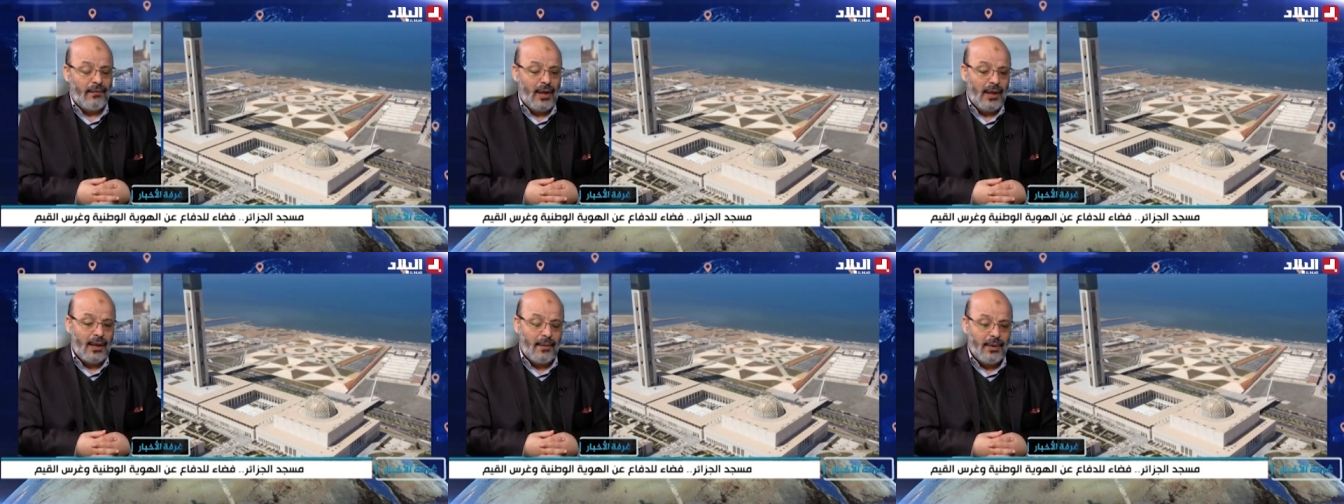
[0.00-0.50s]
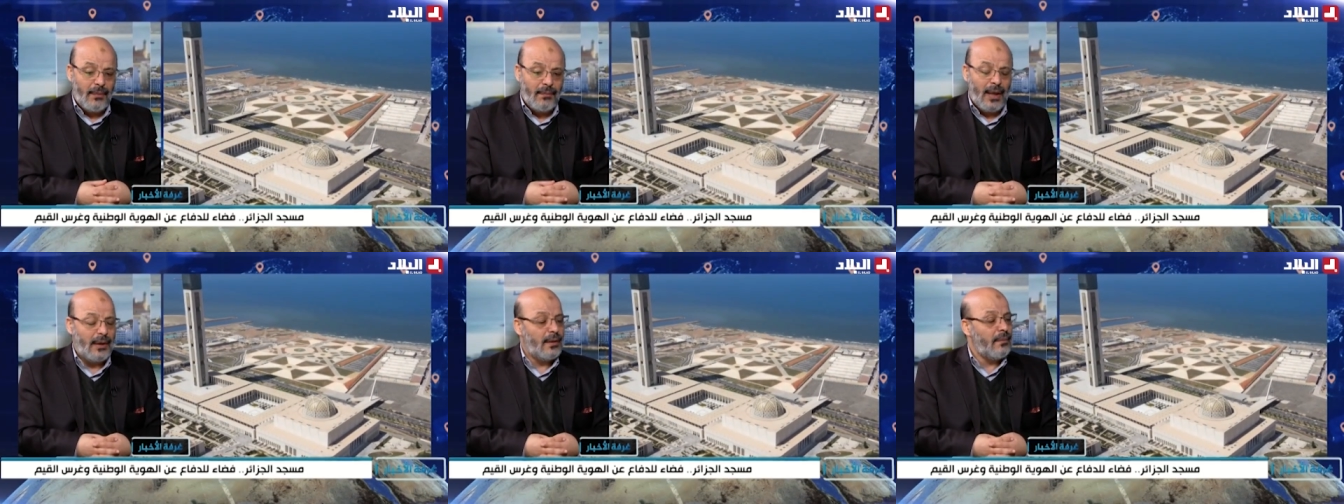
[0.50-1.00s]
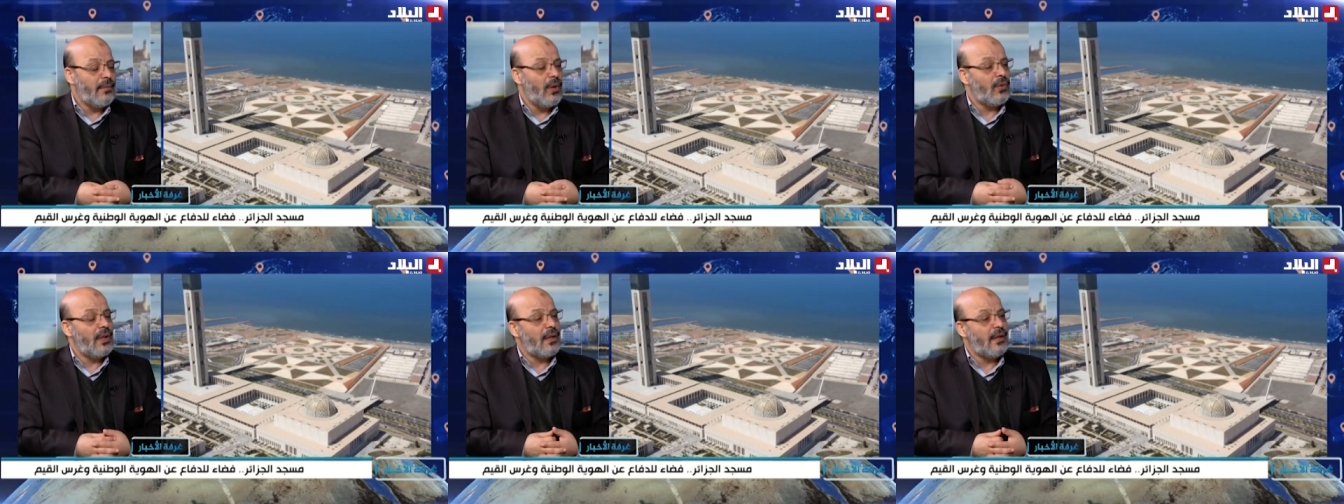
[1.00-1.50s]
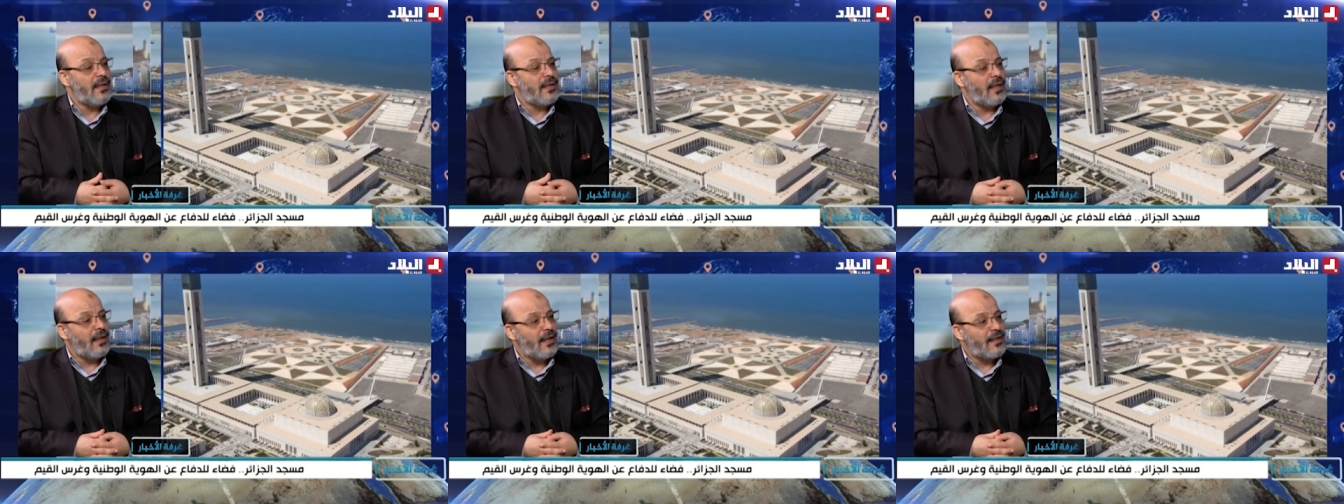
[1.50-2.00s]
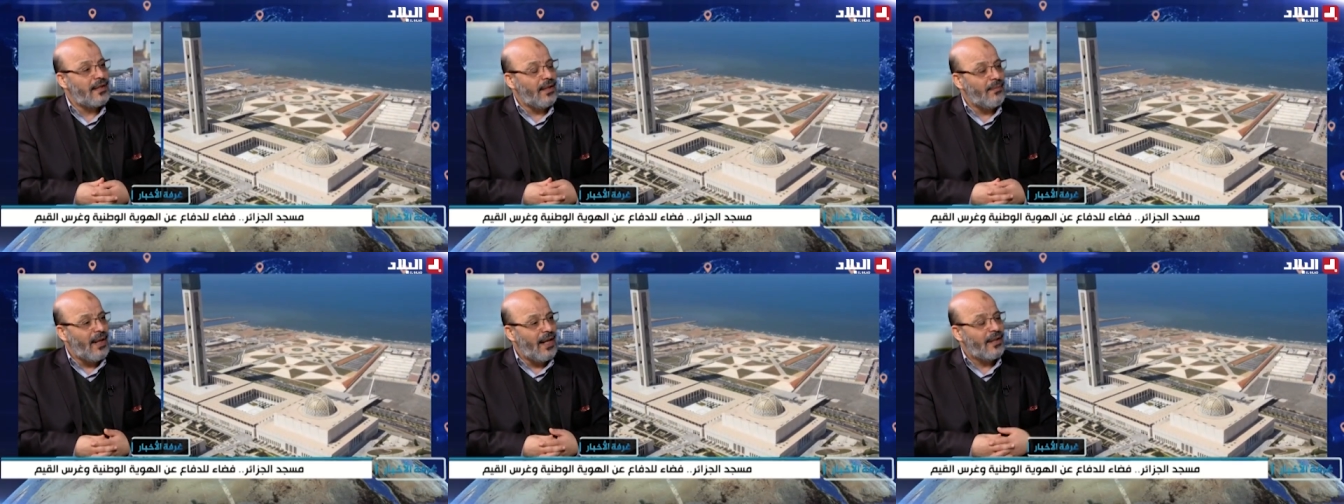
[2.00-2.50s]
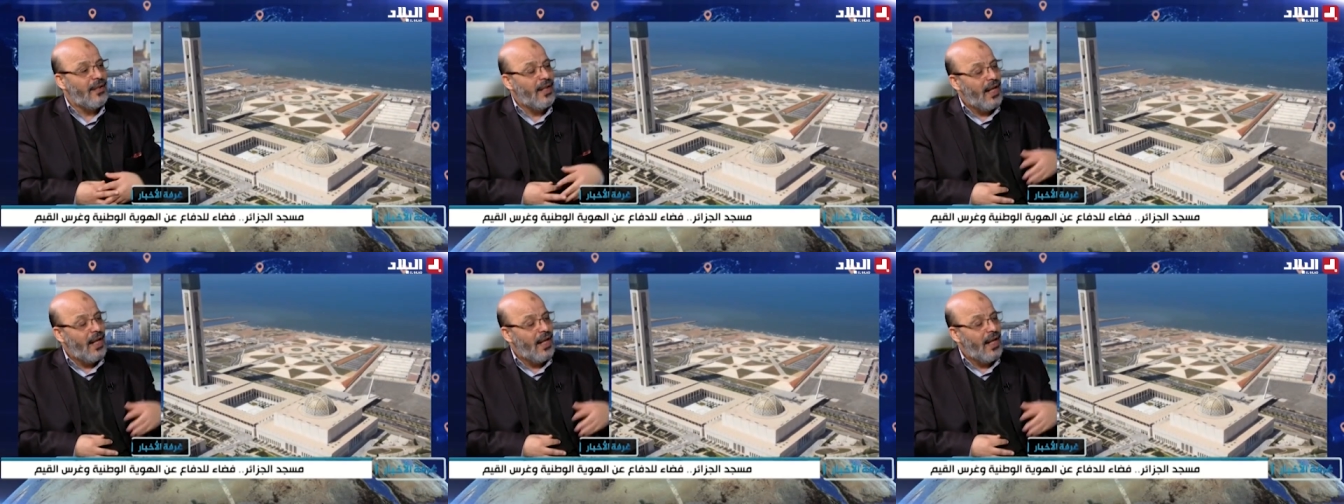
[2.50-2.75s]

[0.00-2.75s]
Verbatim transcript: فإذا بهم بعد 130 سنة استعمار